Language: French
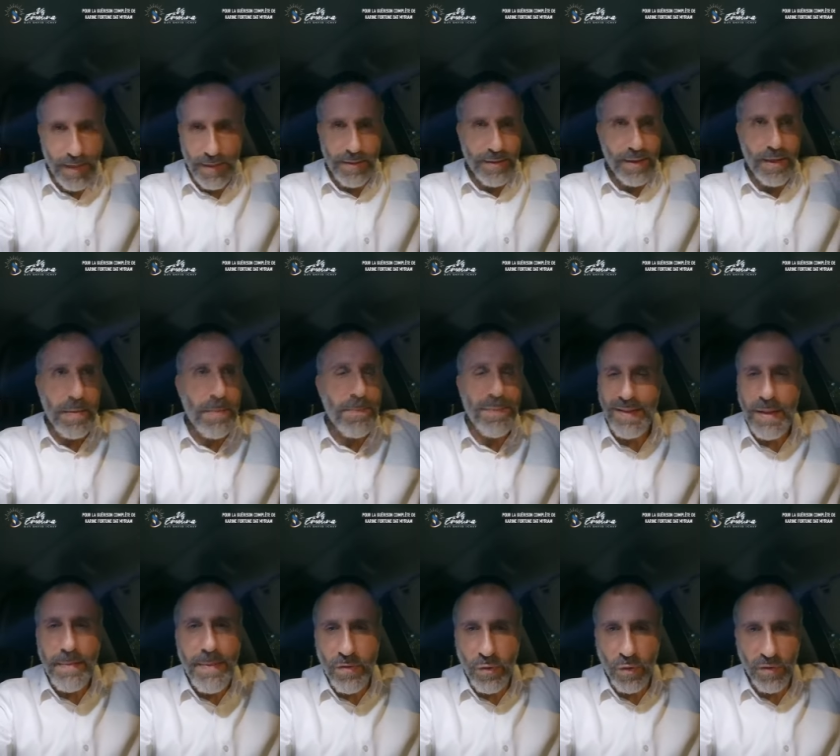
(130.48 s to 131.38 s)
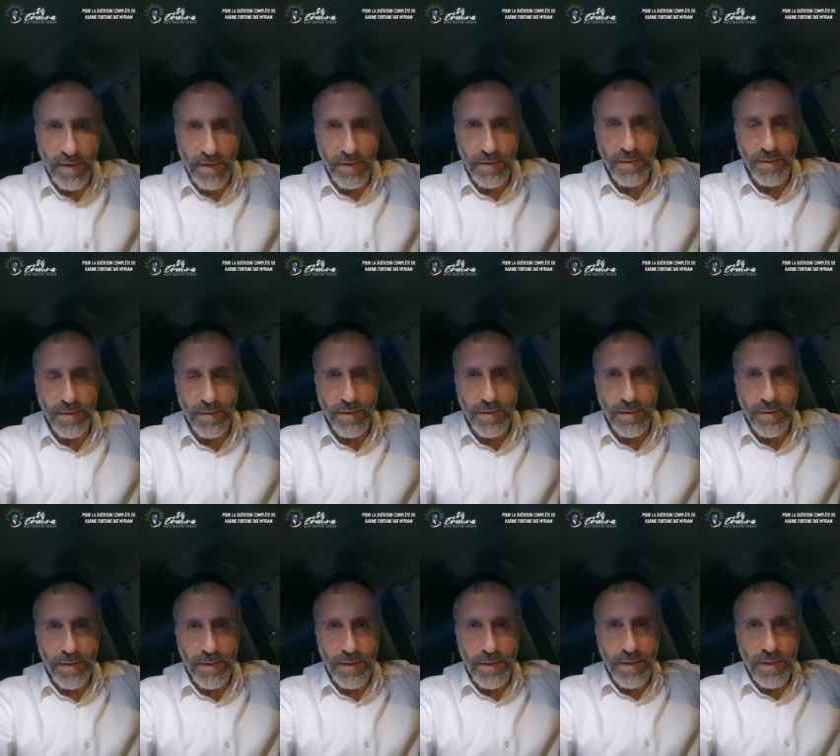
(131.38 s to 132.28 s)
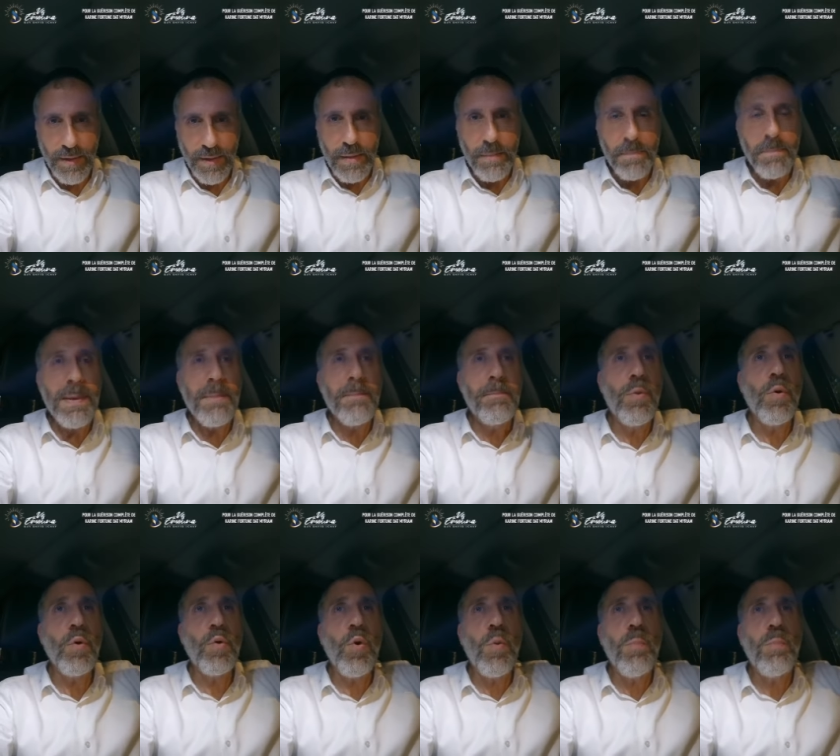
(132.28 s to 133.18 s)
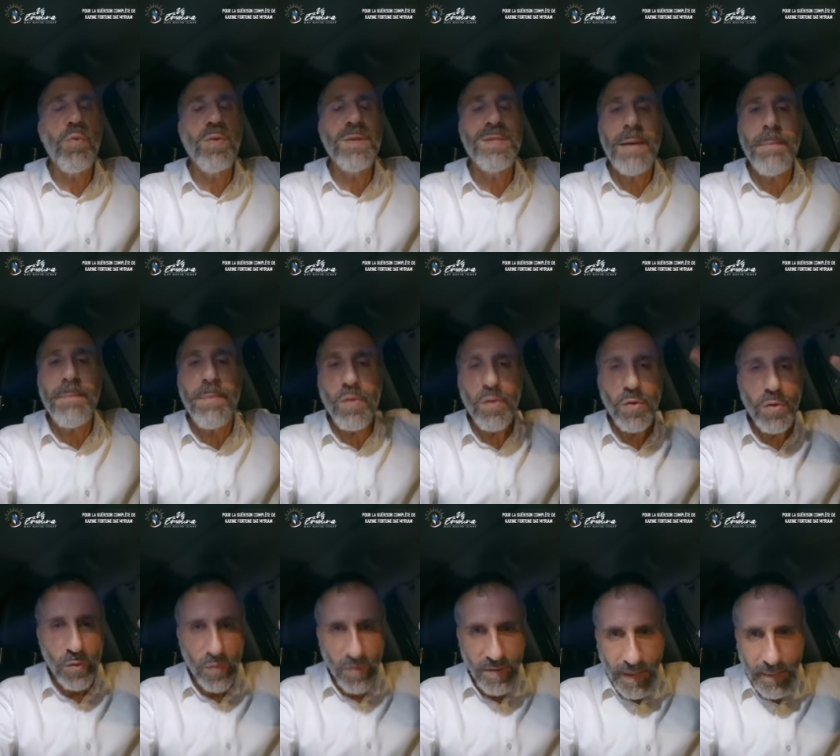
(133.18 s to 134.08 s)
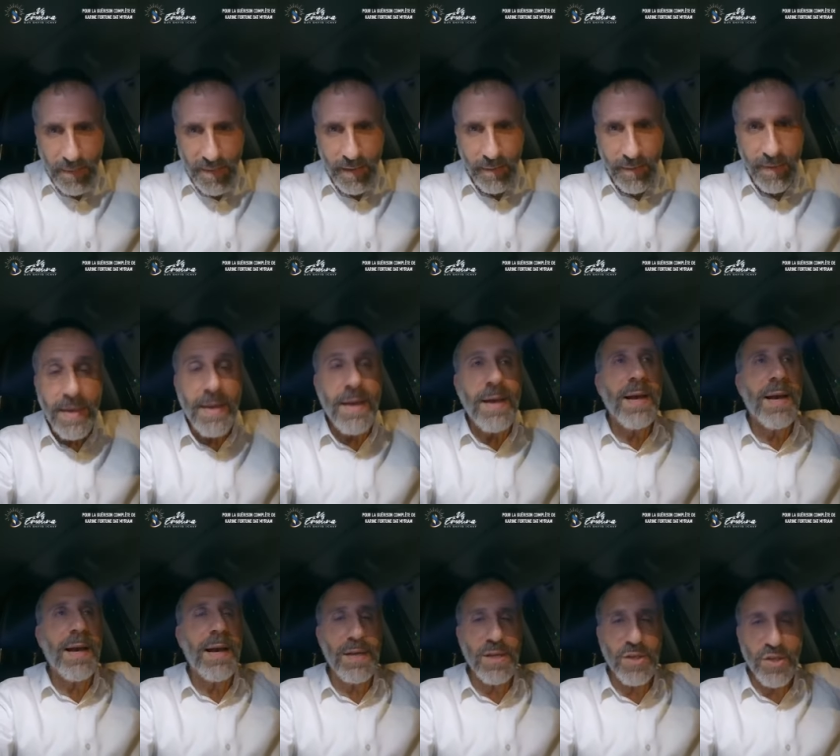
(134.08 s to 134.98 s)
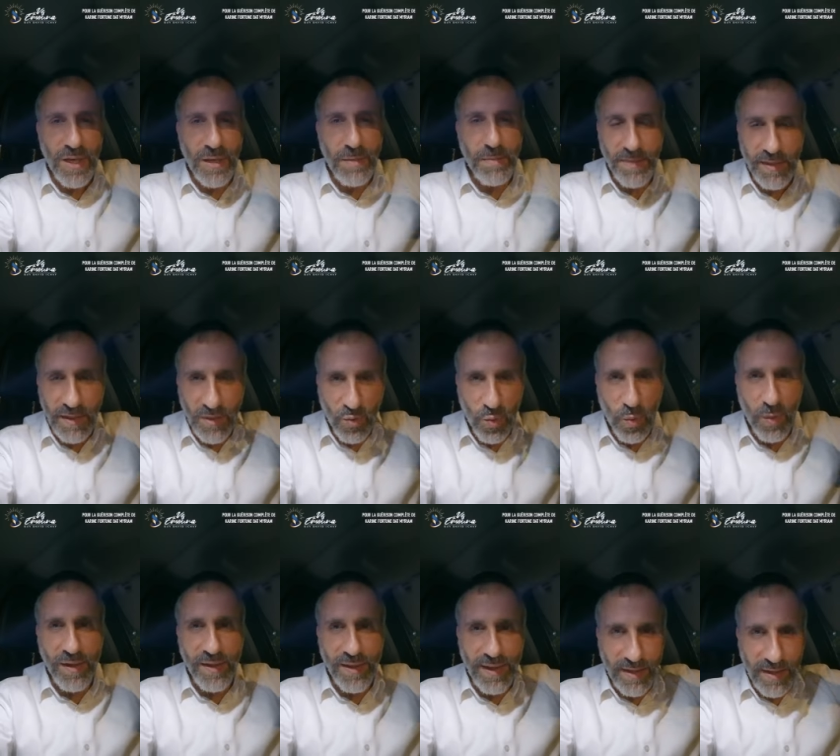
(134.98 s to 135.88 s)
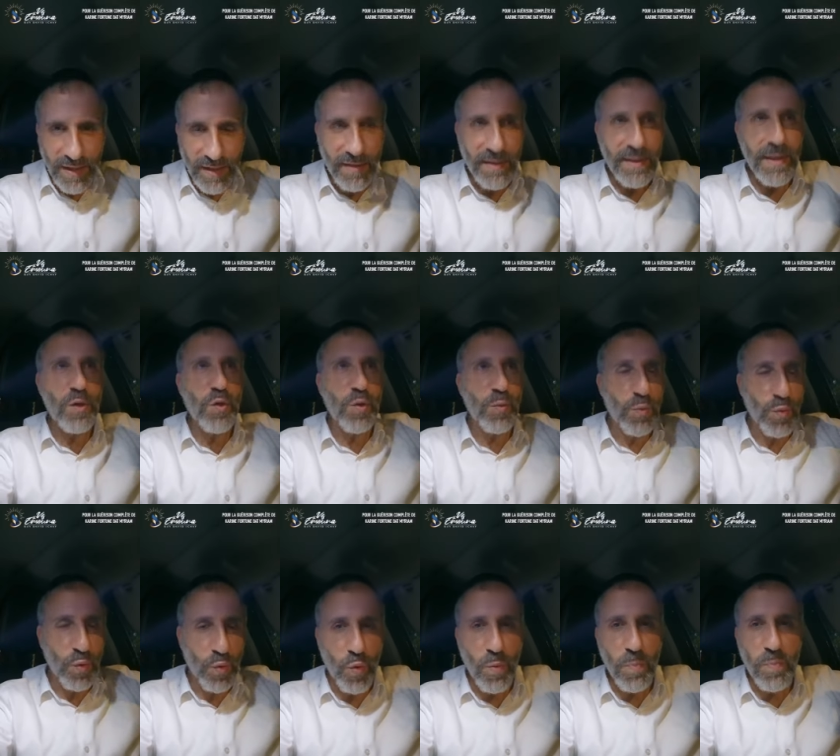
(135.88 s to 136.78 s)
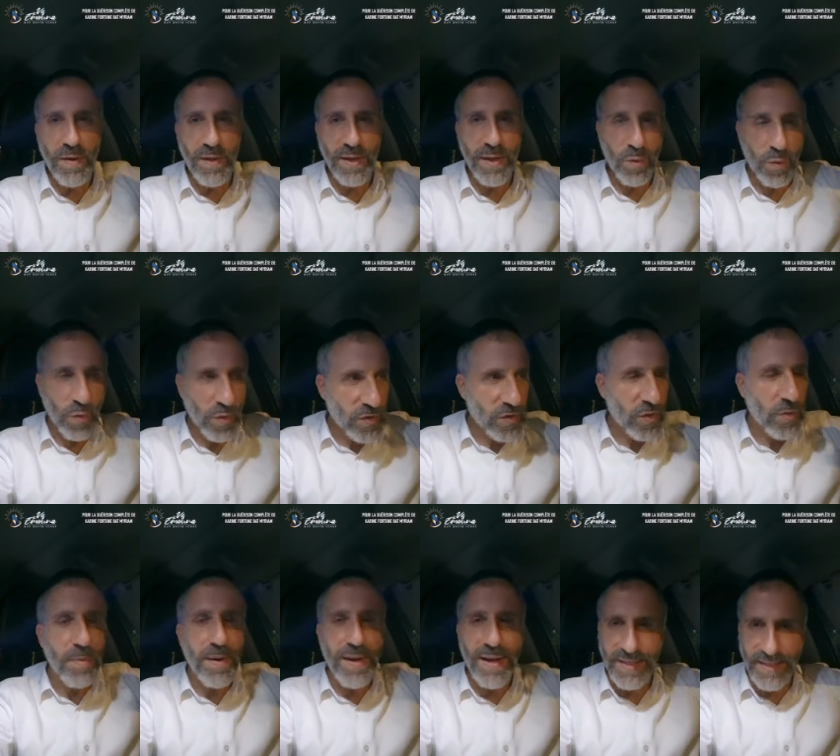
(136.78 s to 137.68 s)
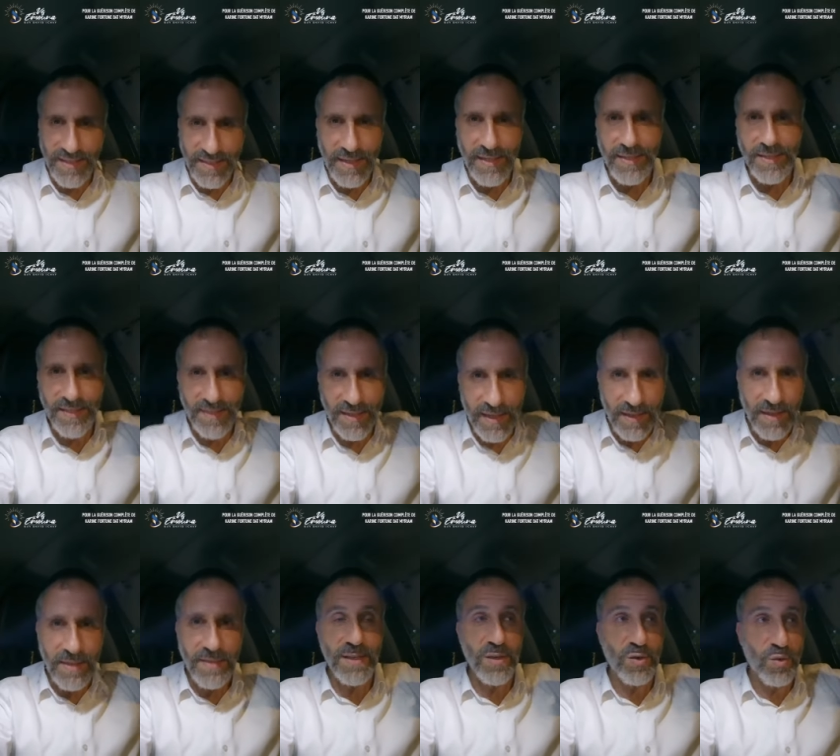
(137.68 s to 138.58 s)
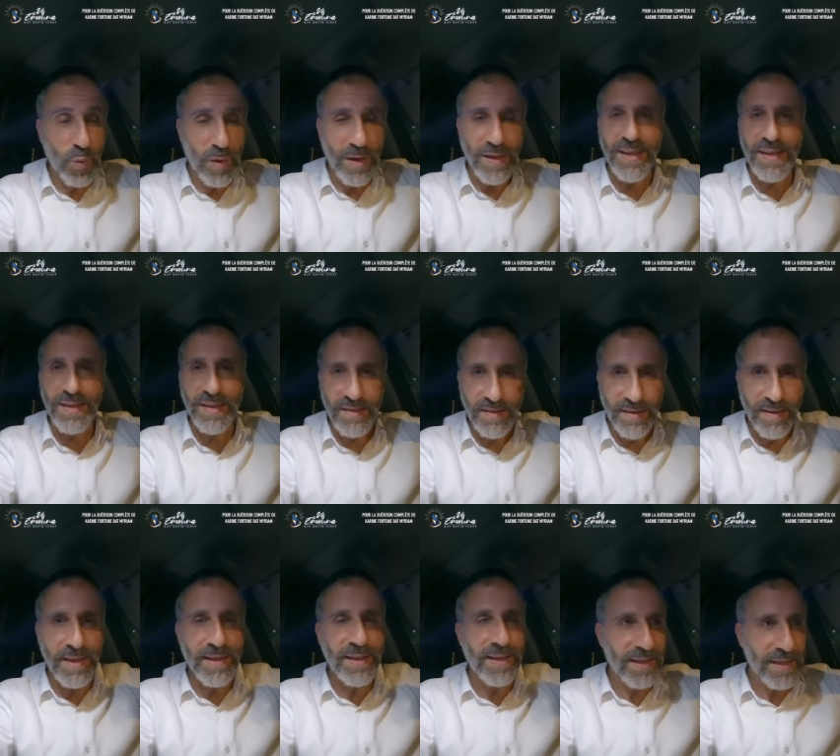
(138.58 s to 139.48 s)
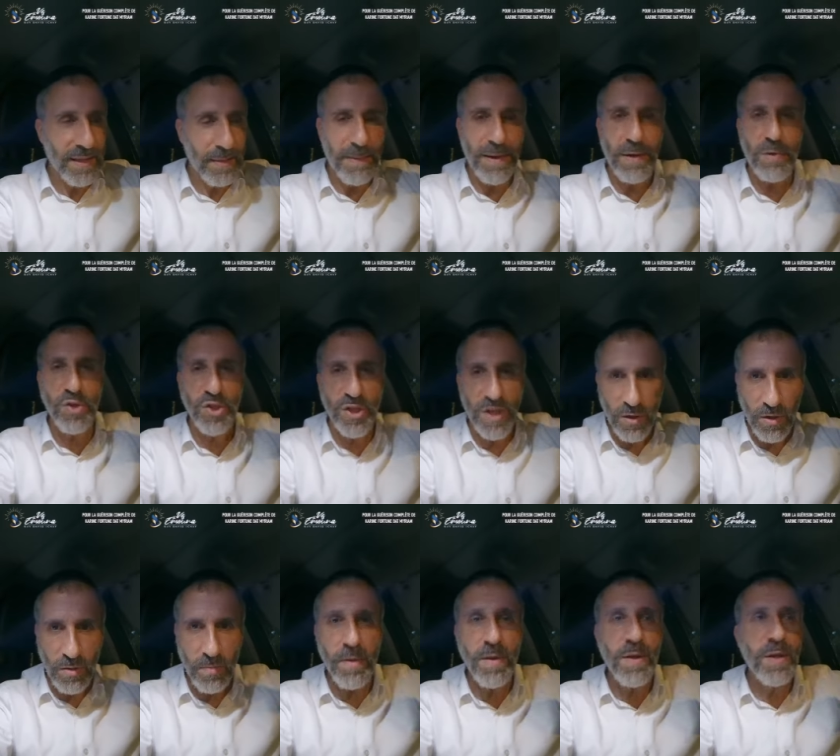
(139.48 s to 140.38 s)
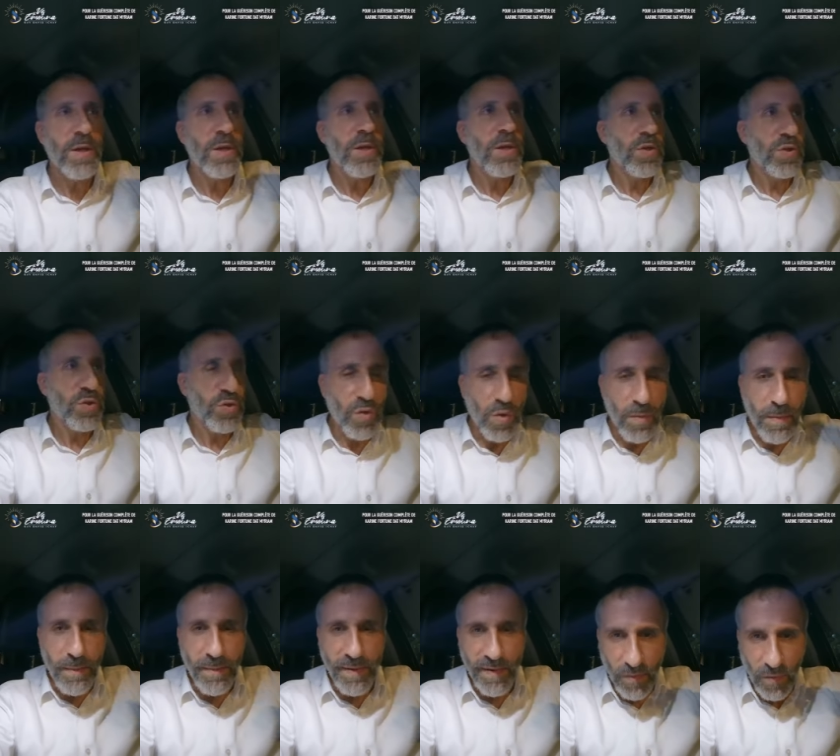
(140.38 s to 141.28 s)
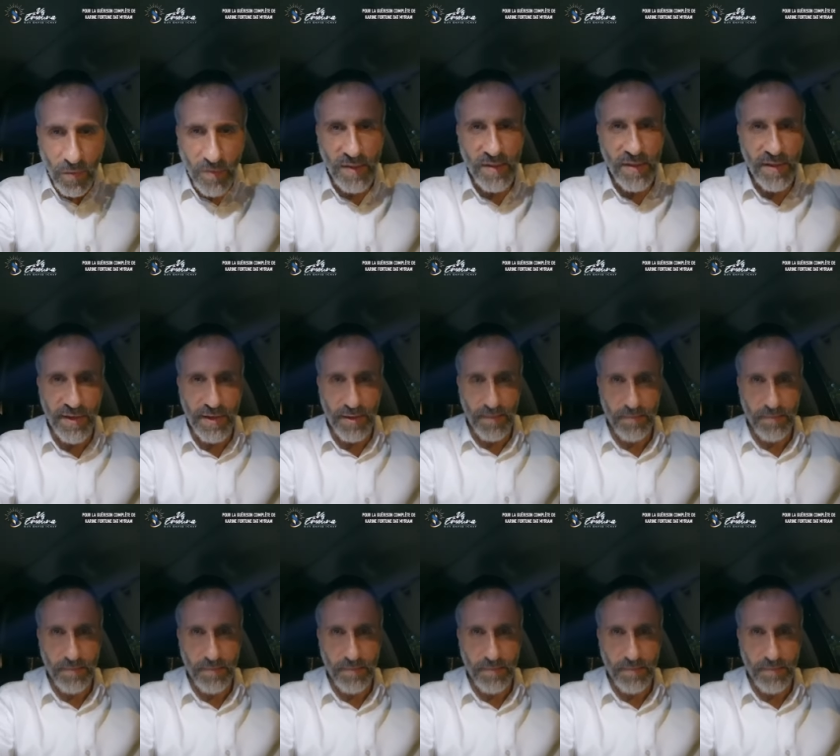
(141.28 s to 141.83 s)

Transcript: Il n'y a même pas de débat sur ça. Mais beaucoup plus important que ça, mes amis, Hachem, c'est toi qui as décidé que mon couple, il ressemble à ça. Cette année, c'est toi qui as décidé qu'il n'y ait pas le shalom dans ma maison cette année.